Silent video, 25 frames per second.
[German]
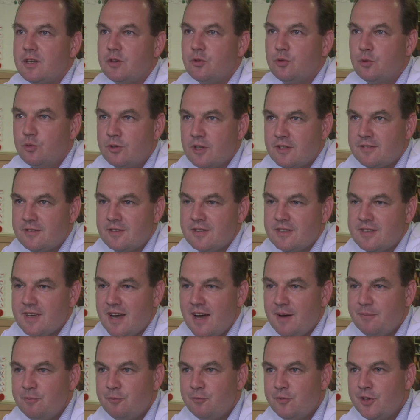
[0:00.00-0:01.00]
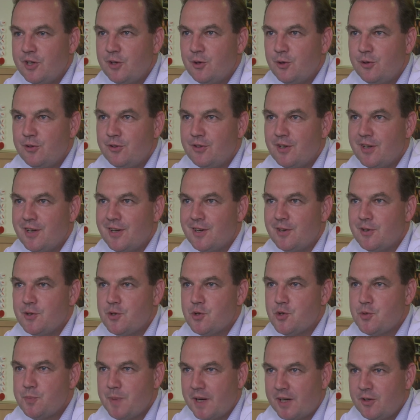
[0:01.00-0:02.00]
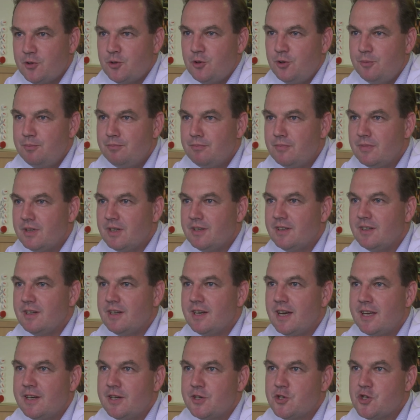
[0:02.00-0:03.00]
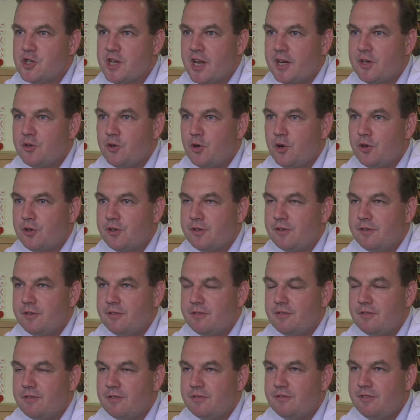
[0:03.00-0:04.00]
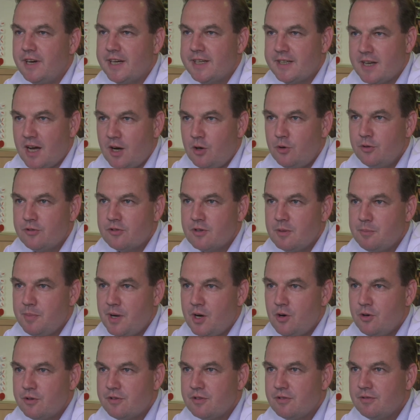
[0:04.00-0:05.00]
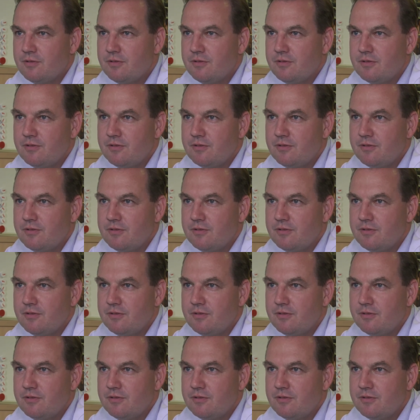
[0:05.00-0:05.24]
Zusätzlich haben wir unser Spektrum an den Standorten weiter ausgebaut.